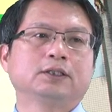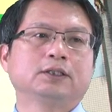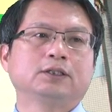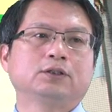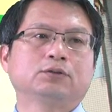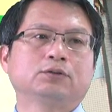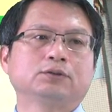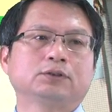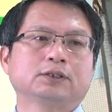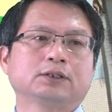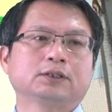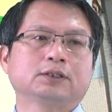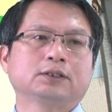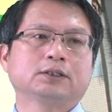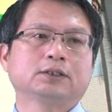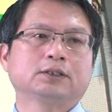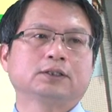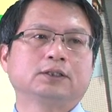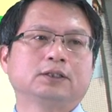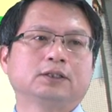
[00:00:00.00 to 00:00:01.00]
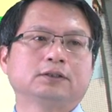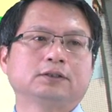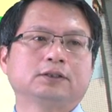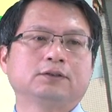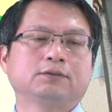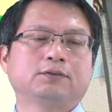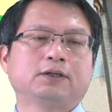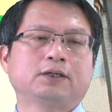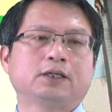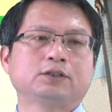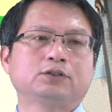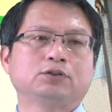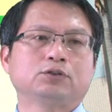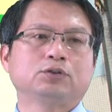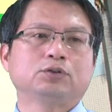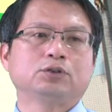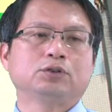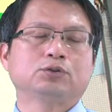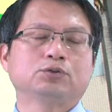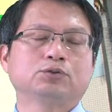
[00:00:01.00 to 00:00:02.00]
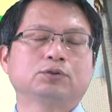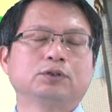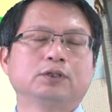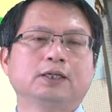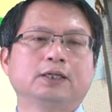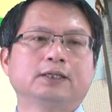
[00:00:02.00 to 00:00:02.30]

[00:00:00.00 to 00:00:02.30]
用这个啊地方来求余数。